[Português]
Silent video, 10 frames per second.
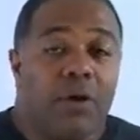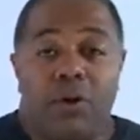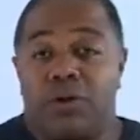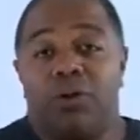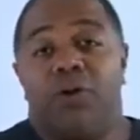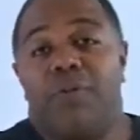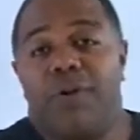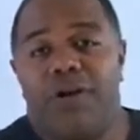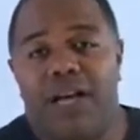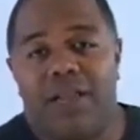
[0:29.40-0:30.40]
Nosso novo
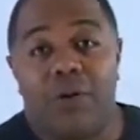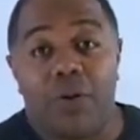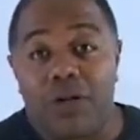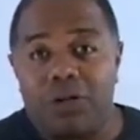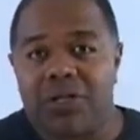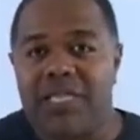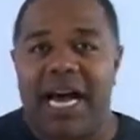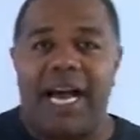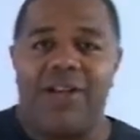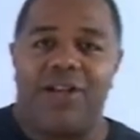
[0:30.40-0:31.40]
projeto é o nosso
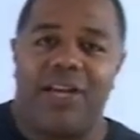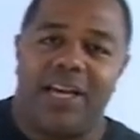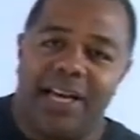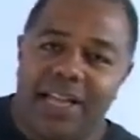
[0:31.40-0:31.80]
site